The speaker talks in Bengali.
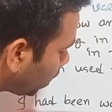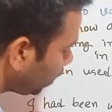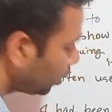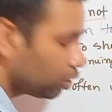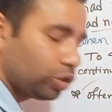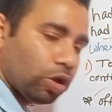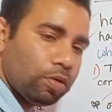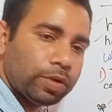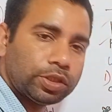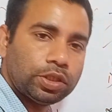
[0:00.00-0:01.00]
ধরে
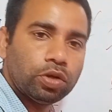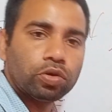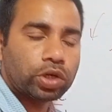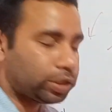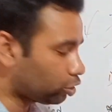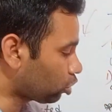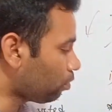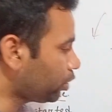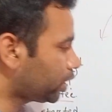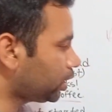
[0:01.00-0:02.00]
চলমান ছিল এই যে
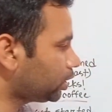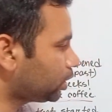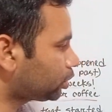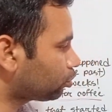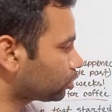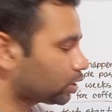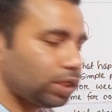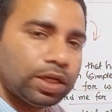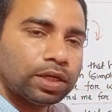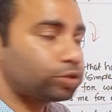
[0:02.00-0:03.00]
সময়কে নির্দেশ করছে
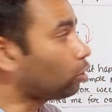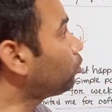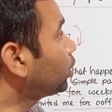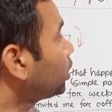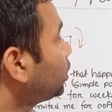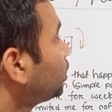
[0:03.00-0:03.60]
সময়কে